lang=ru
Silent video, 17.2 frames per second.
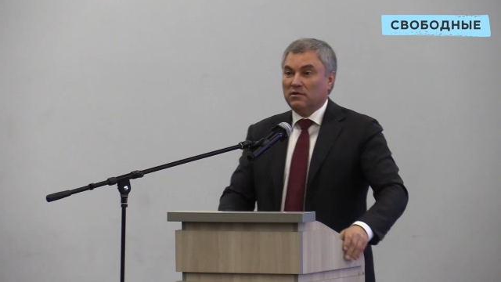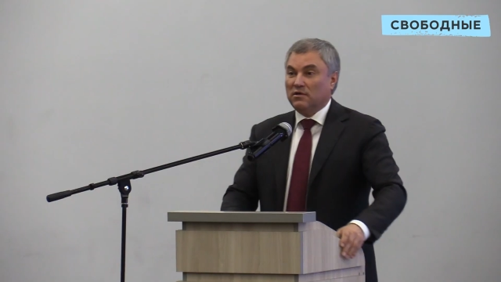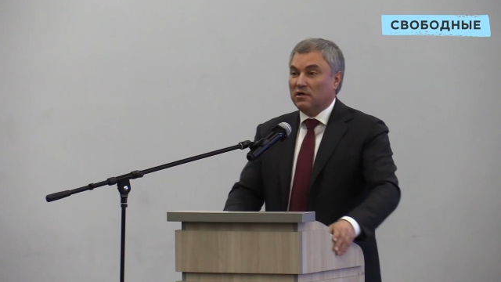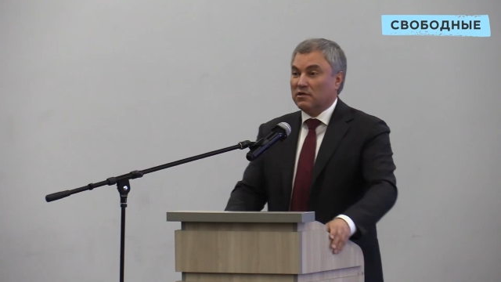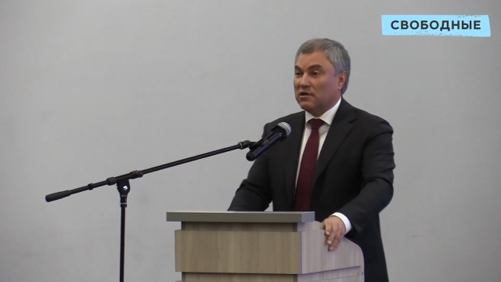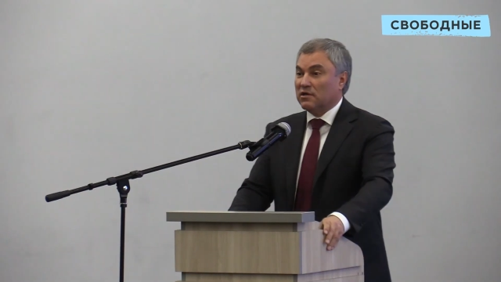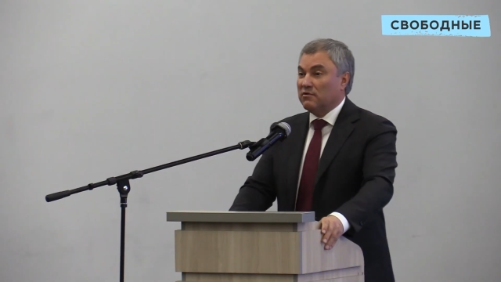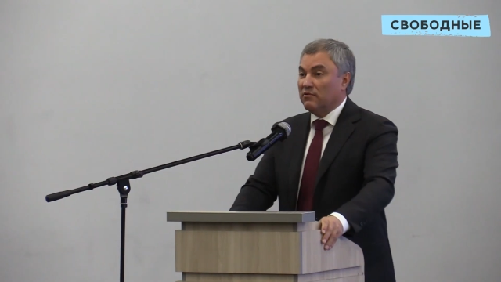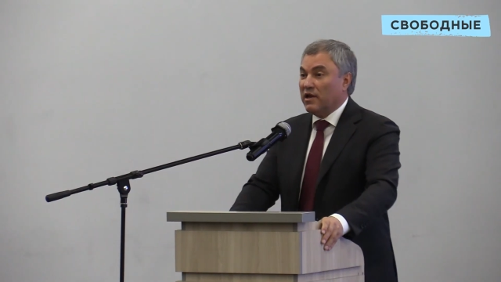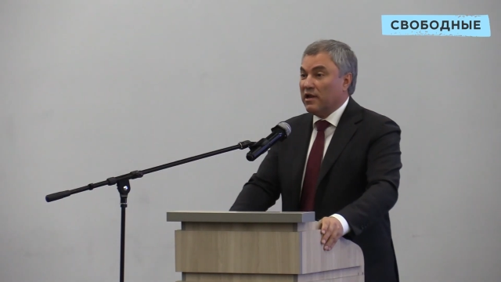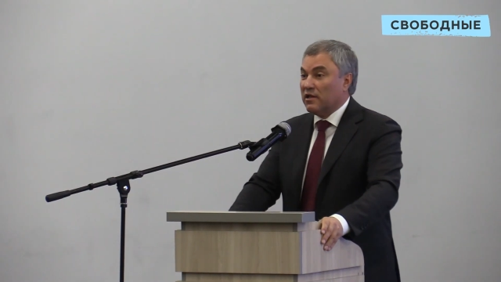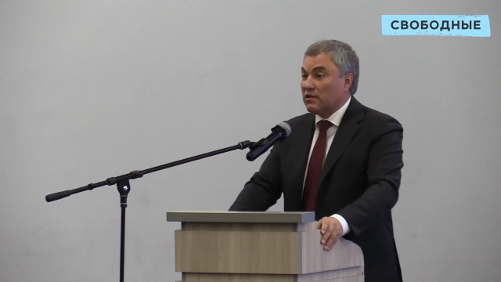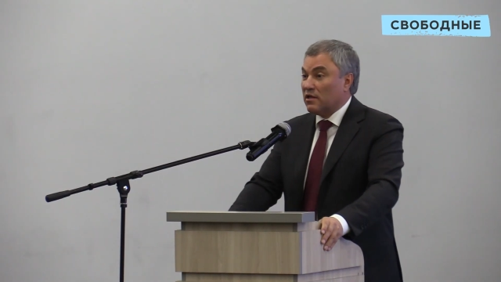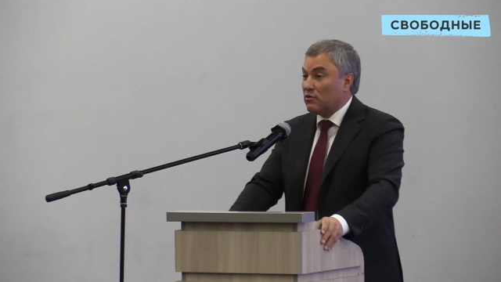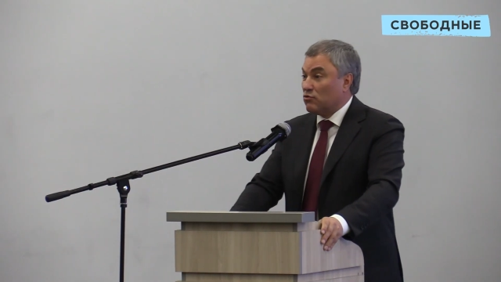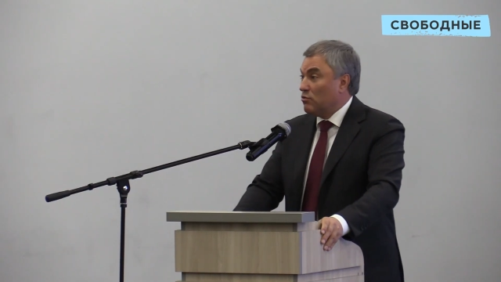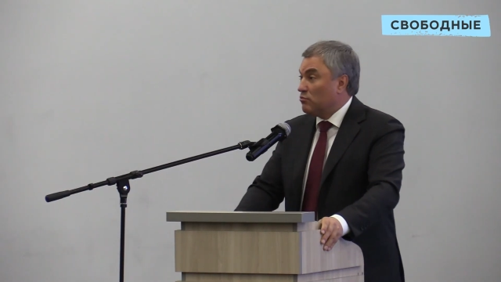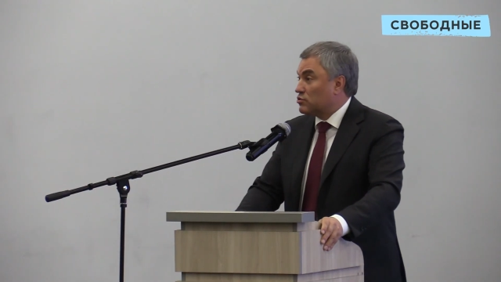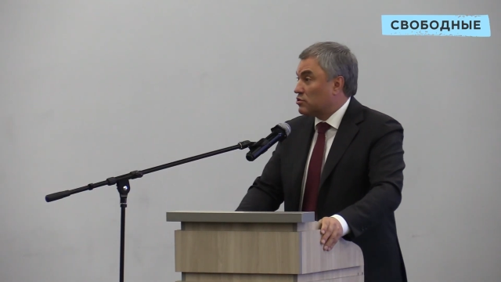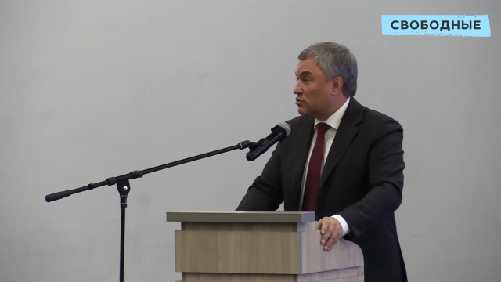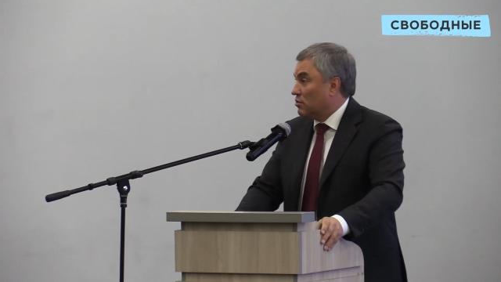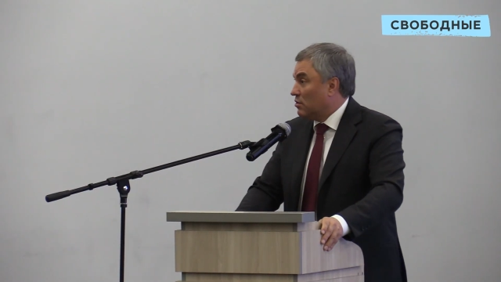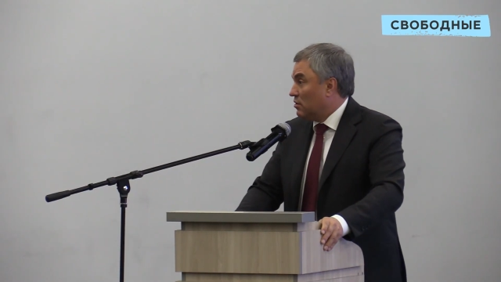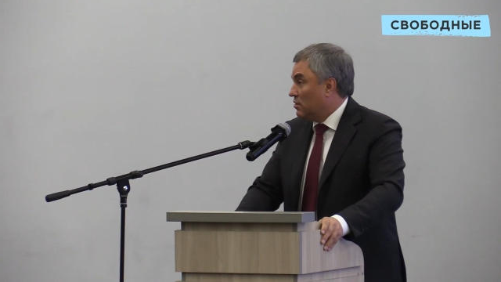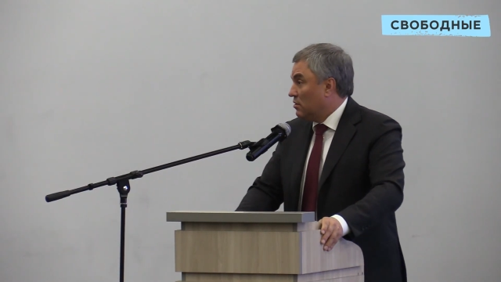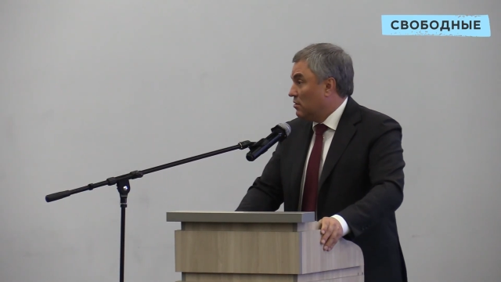это говорит о том,
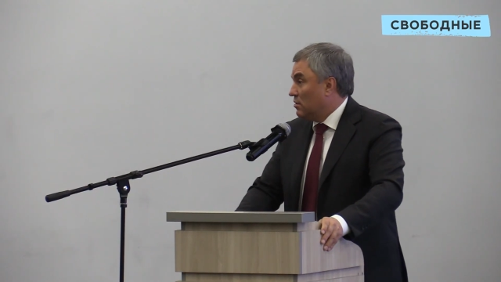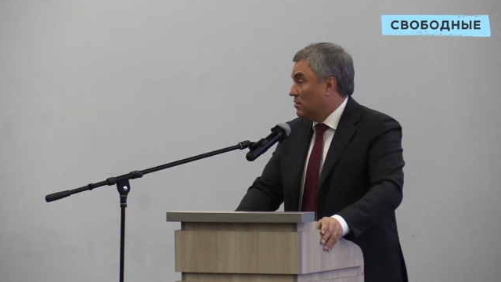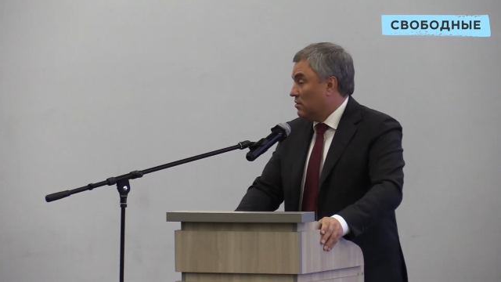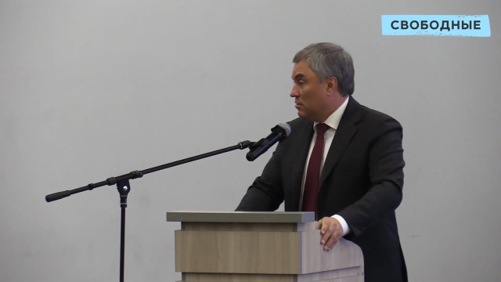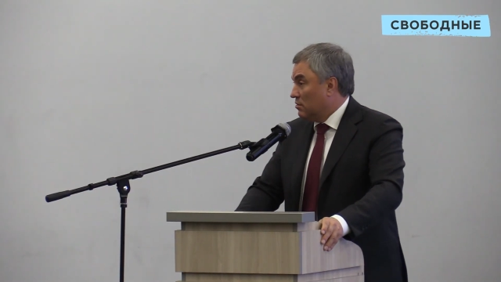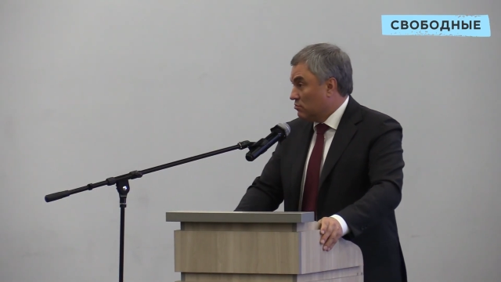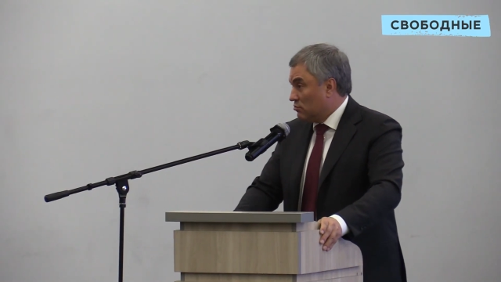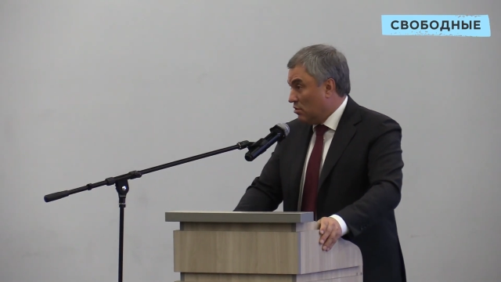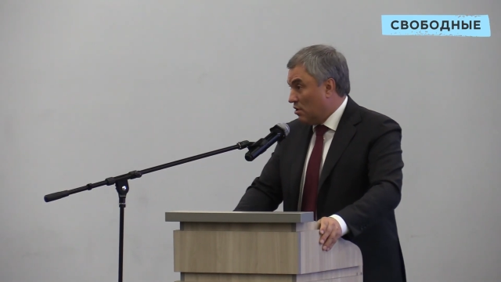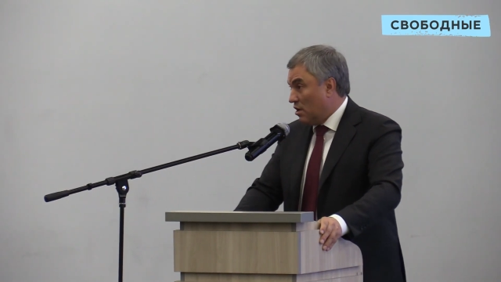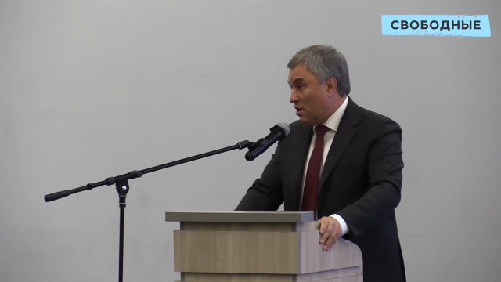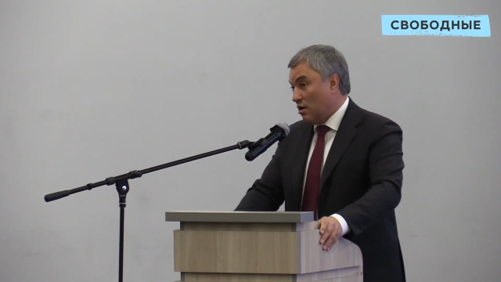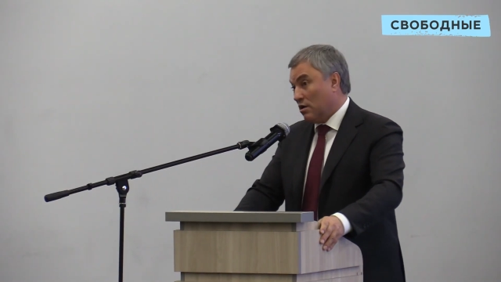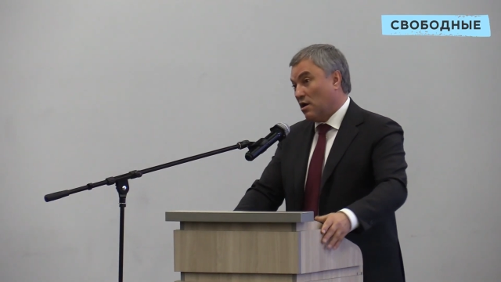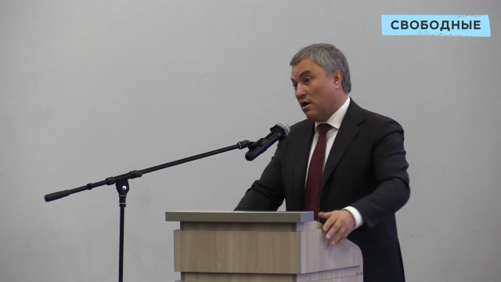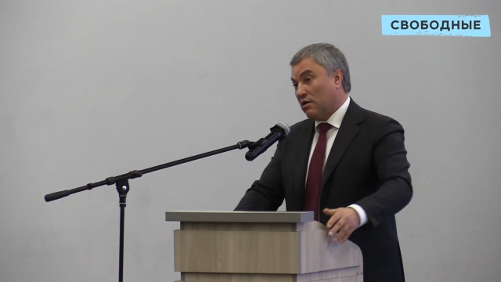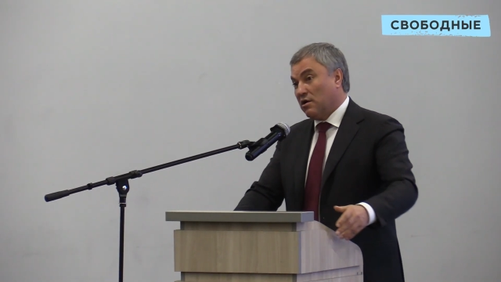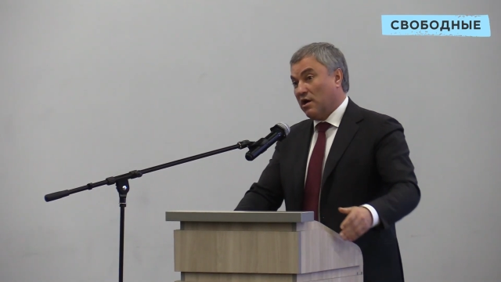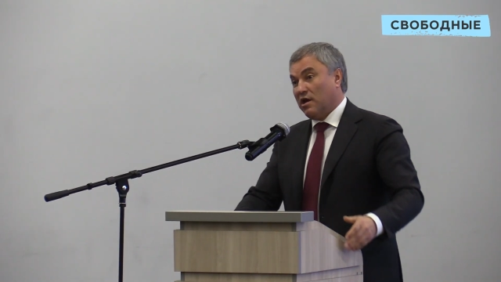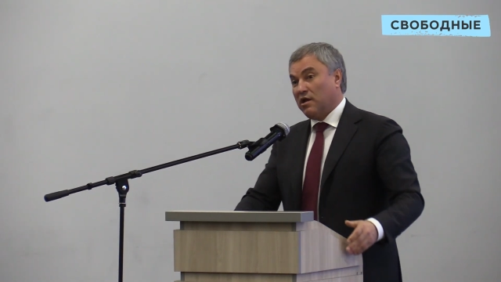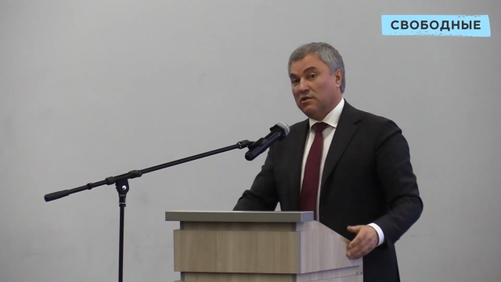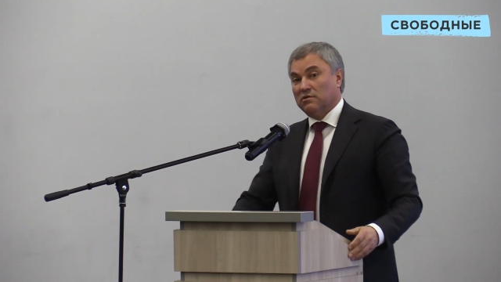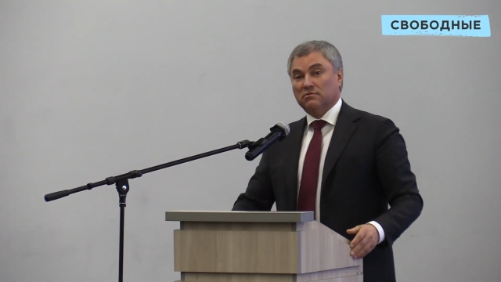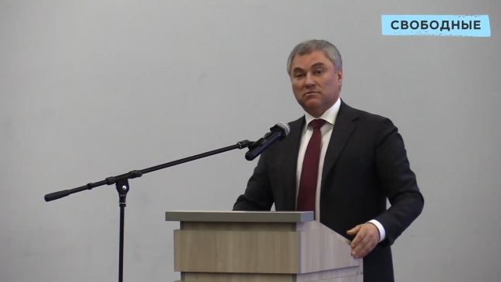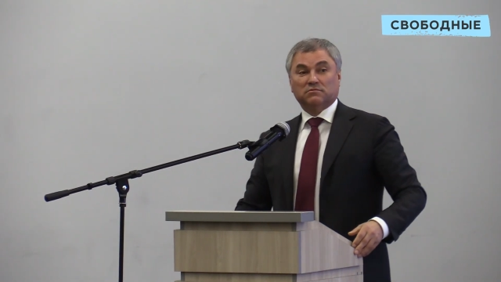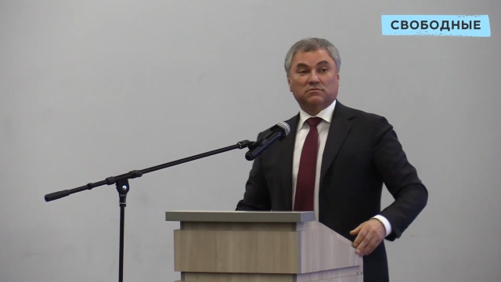что да,
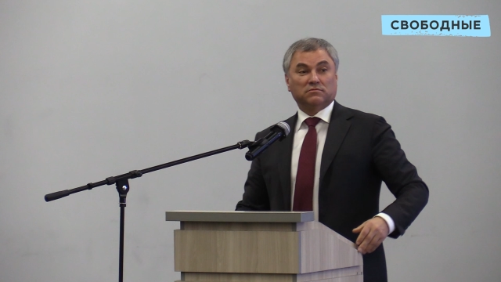Гагарин